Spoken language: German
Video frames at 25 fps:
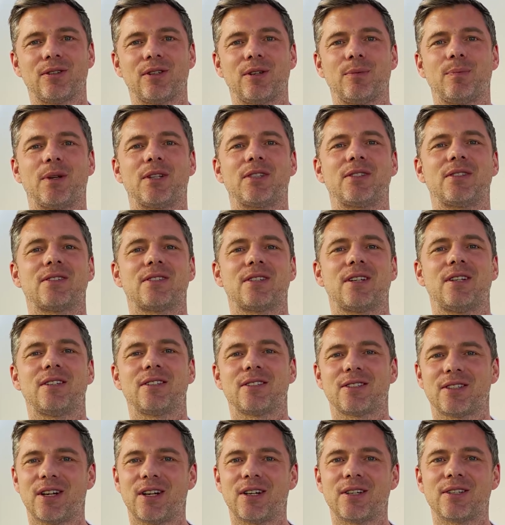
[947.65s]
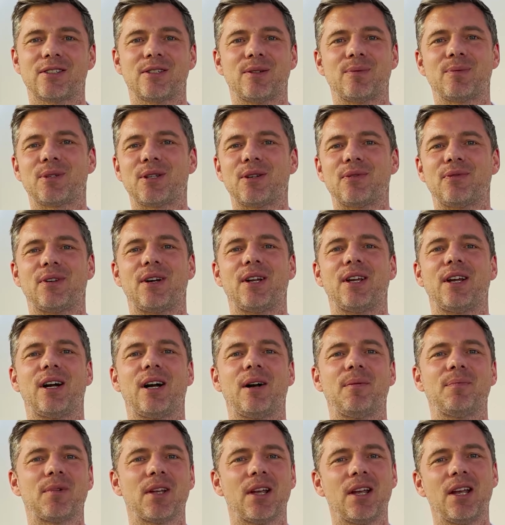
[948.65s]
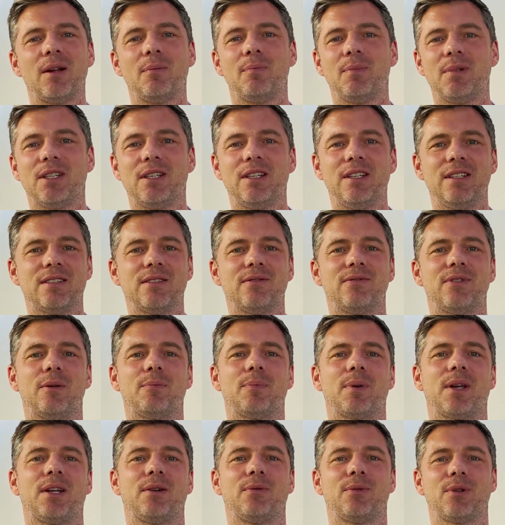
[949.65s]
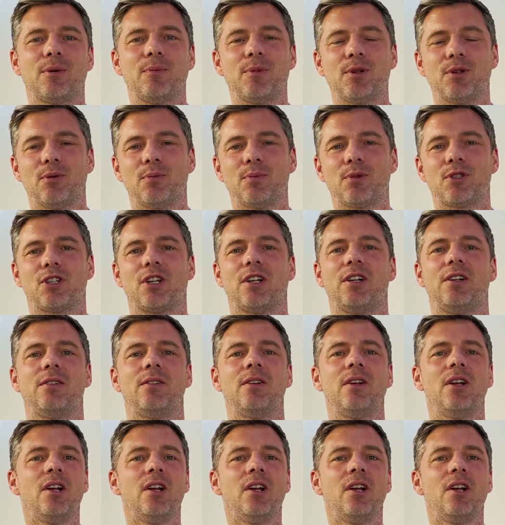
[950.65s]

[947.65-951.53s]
Die besten meiste Zeit des Tages, nämlich den Feierabend, mit Gießen verbringen oder mit Umstellen.